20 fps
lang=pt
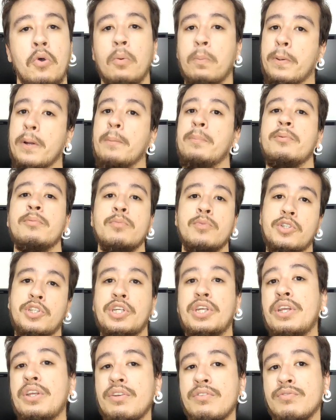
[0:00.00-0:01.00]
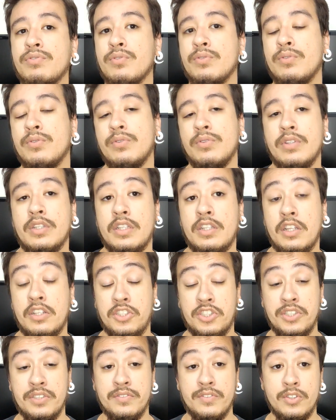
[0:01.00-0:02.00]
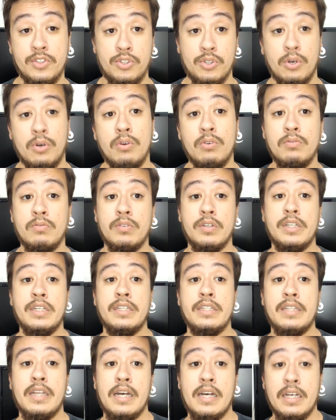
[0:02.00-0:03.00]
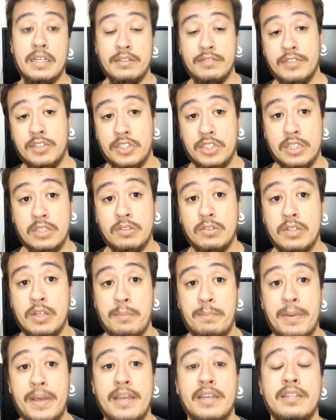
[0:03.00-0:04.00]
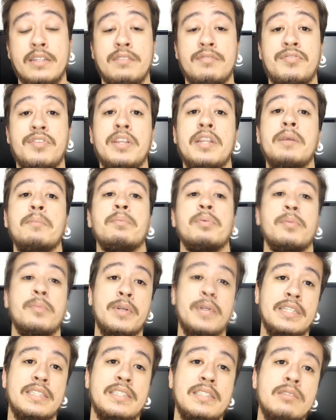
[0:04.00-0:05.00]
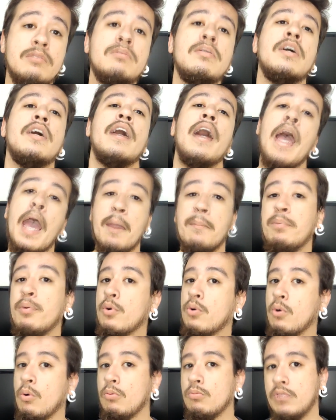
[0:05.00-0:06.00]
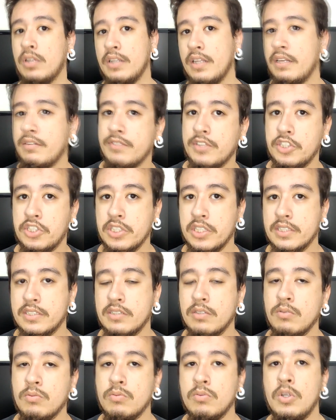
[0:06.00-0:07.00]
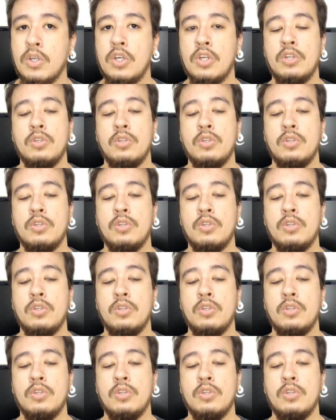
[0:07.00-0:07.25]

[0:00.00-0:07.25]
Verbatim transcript: o próprio motivo do detetive John e da investigadora Penny virem para o Brasil é por conta da investigação